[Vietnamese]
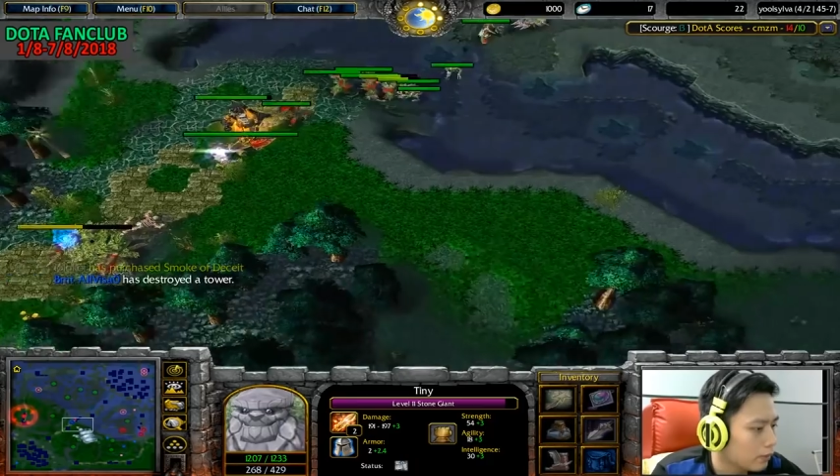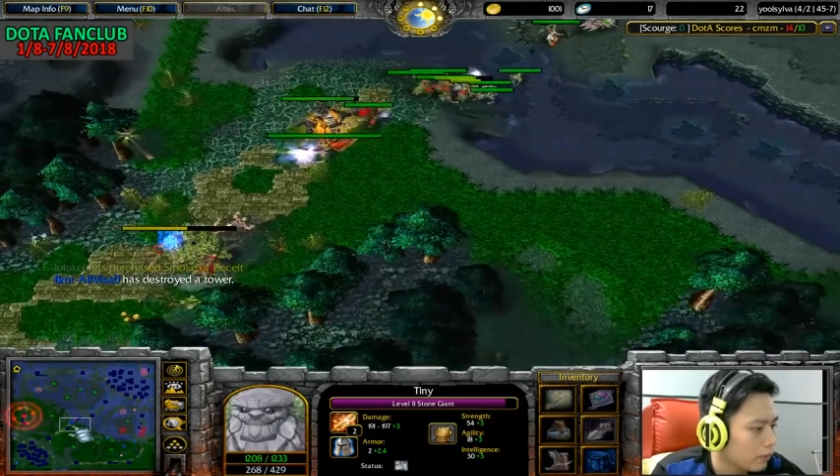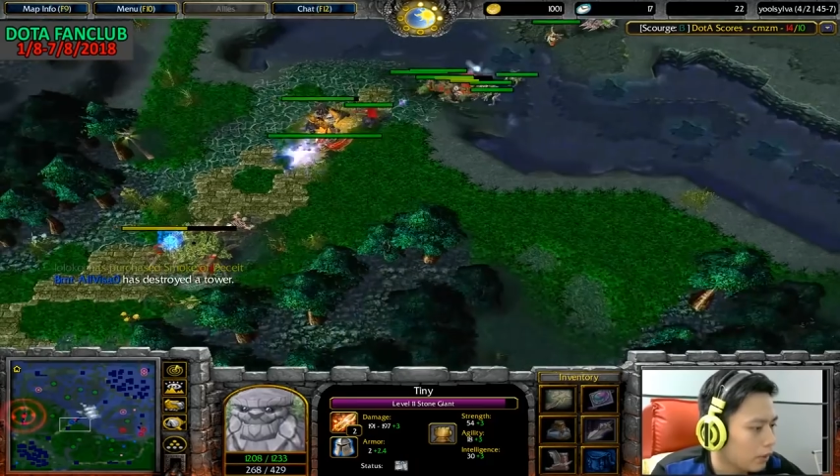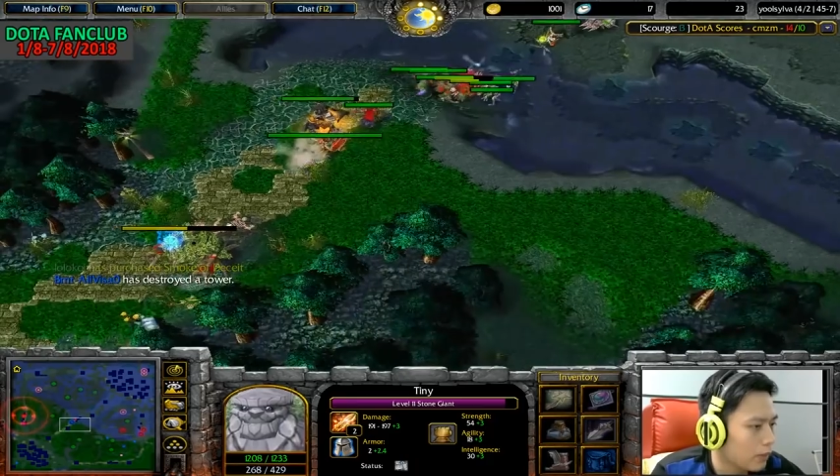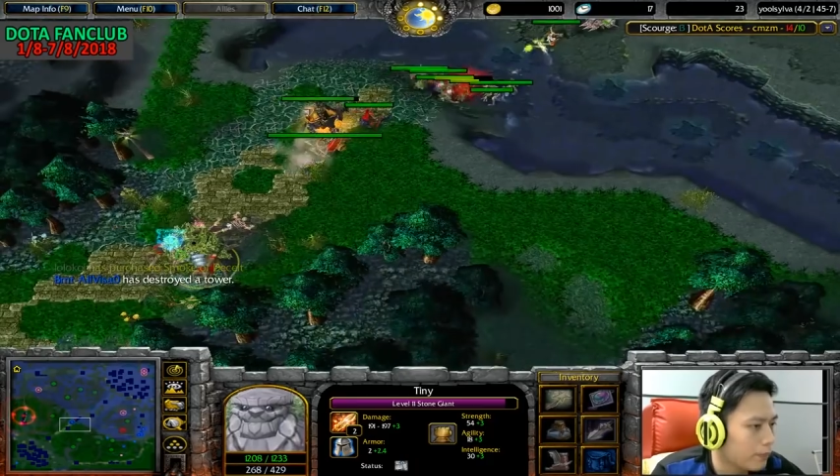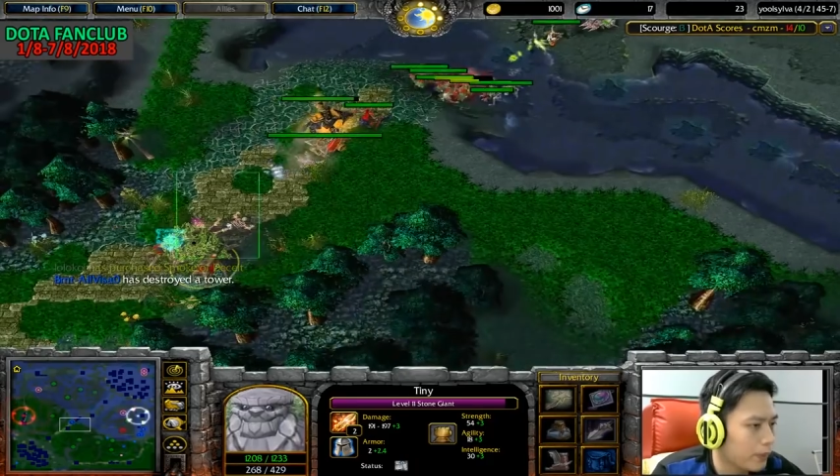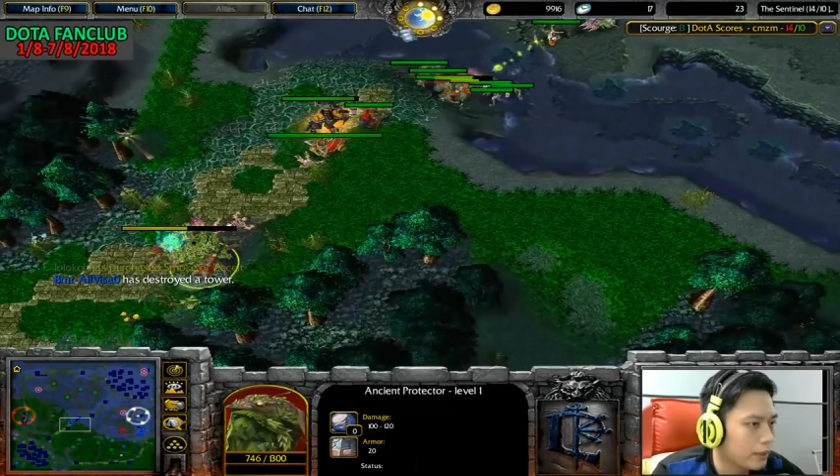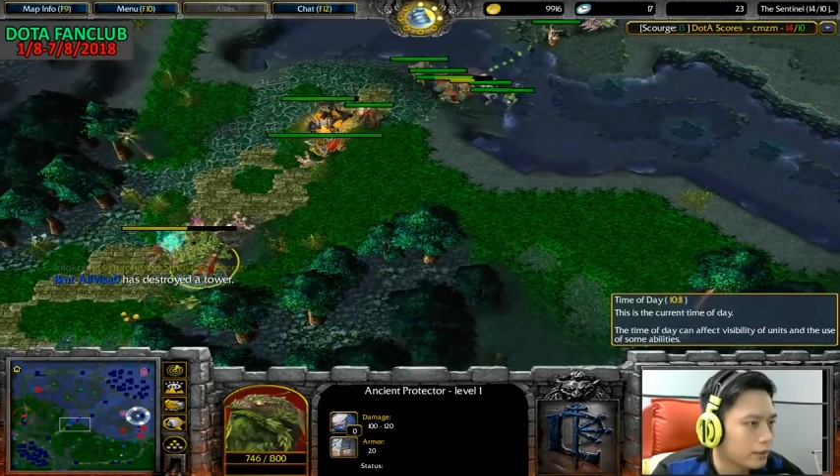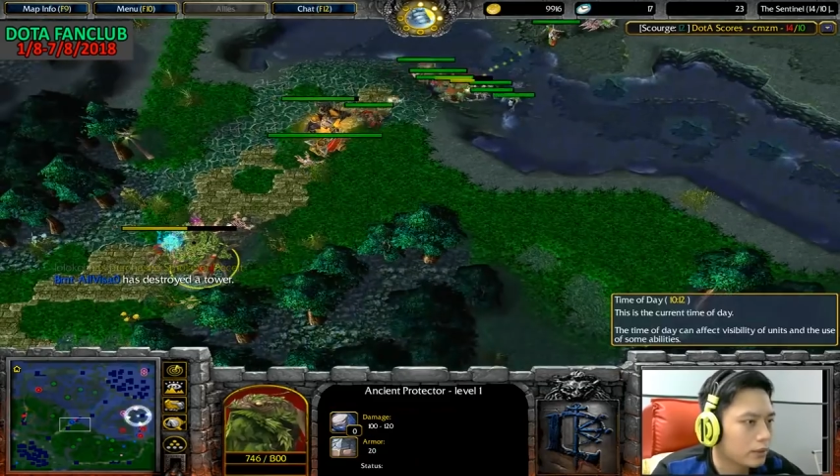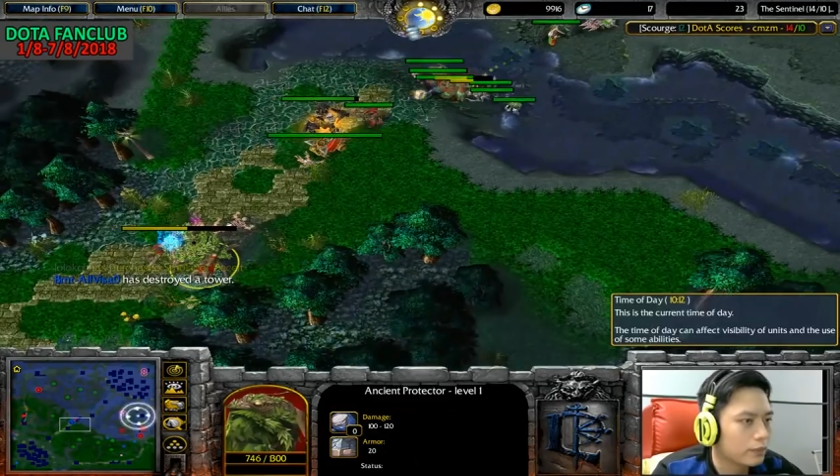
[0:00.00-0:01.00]
cũng quá mắc
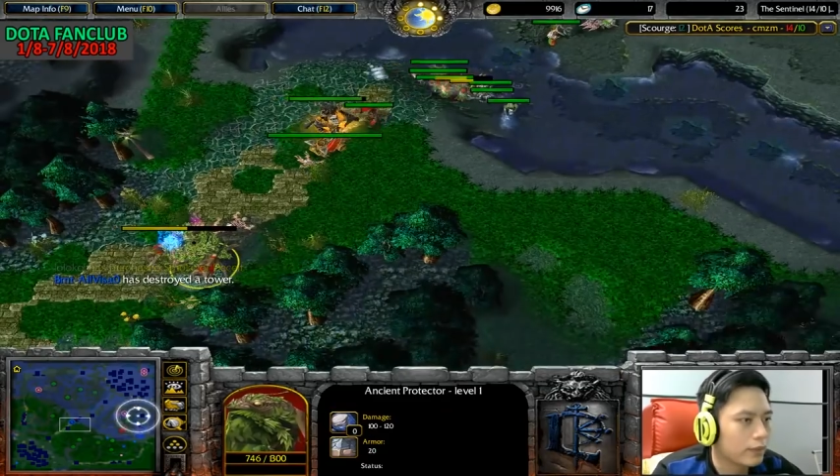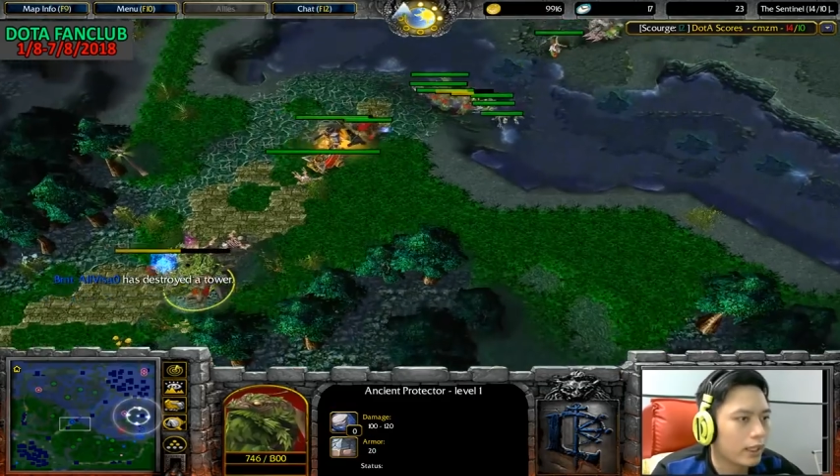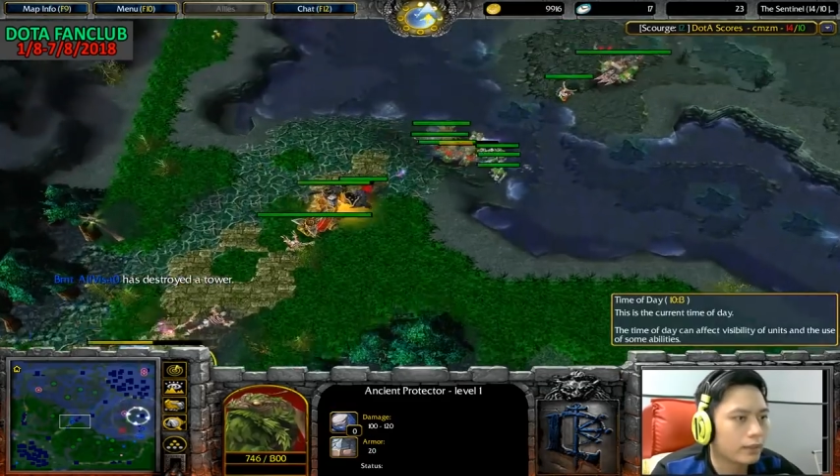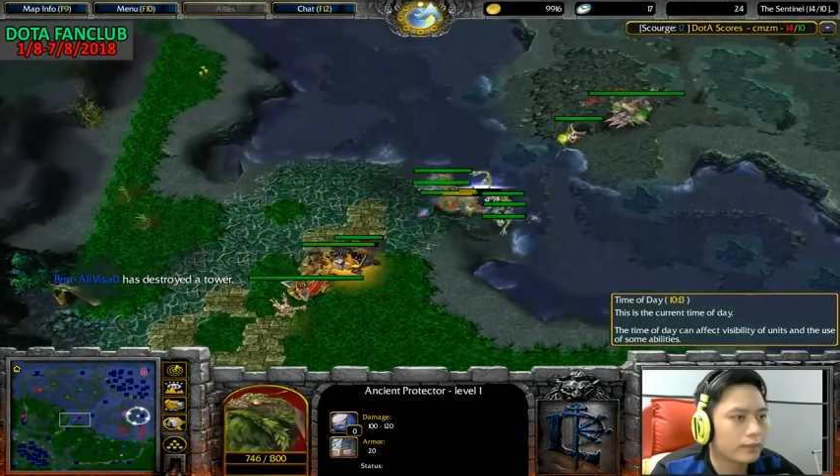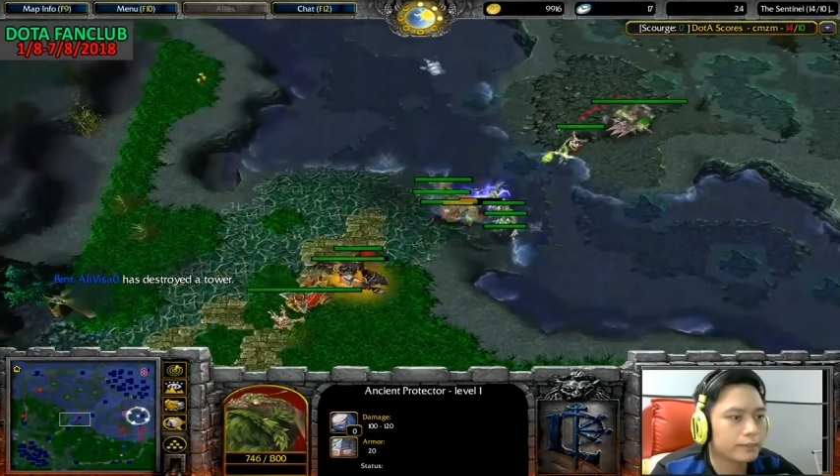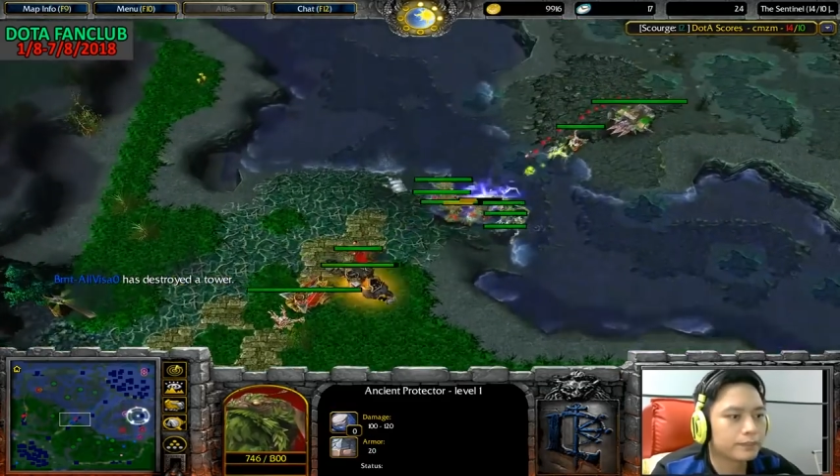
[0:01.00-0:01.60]
pin rồi cho bé ăn